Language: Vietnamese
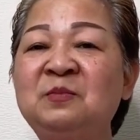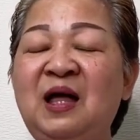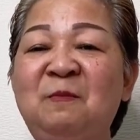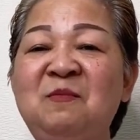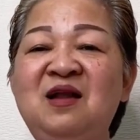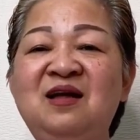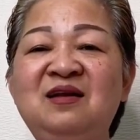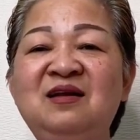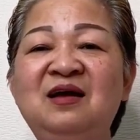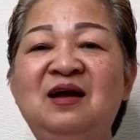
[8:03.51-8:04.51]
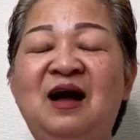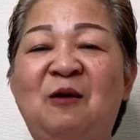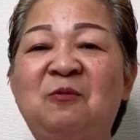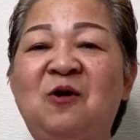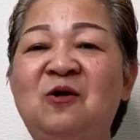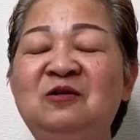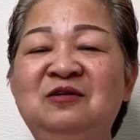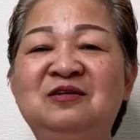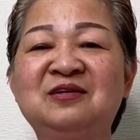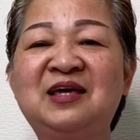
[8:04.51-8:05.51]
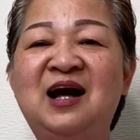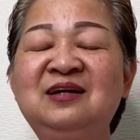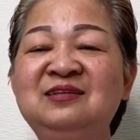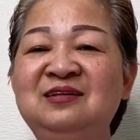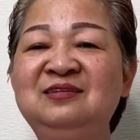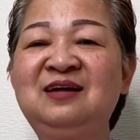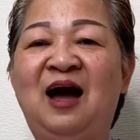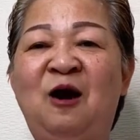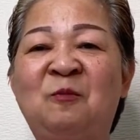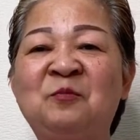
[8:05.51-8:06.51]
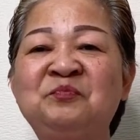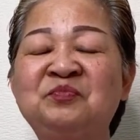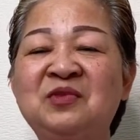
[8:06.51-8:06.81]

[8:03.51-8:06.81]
tâm linh Học con đường nhân tướng học